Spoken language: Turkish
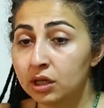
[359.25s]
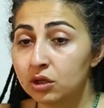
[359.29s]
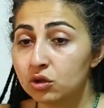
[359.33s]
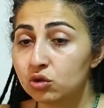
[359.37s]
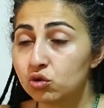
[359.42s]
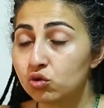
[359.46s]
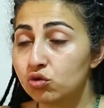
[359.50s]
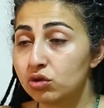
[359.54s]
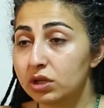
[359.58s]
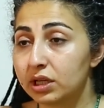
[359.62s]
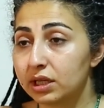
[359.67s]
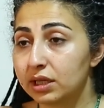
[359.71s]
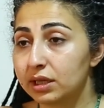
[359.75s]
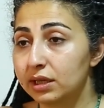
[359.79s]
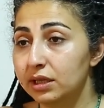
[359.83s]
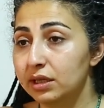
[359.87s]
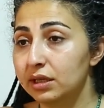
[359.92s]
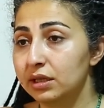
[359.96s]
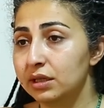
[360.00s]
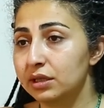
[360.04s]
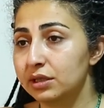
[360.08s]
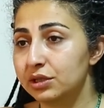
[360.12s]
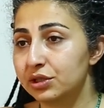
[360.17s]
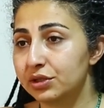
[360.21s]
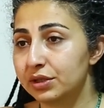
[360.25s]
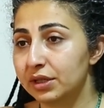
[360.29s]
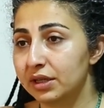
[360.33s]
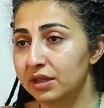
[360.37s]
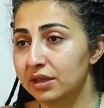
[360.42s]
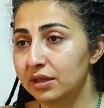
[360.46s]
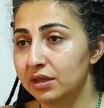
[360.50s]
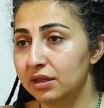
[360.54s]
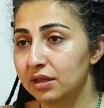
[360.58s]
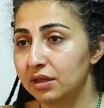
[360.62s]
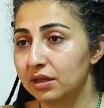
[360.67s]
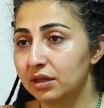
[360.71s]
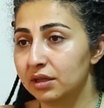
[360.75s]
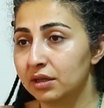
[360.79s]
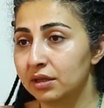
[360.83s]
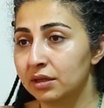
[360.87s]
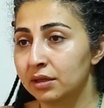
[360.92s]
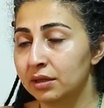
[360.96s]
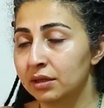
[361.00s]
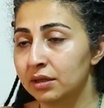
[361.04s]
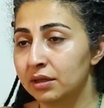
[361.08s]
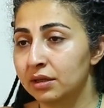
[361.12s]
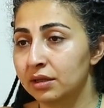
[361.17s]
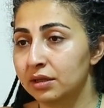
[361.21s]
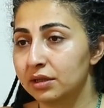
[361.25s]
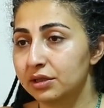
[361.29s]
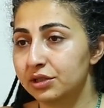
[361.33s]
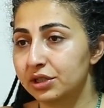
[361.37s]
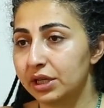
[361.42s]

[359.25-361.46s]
Sürekli işte e,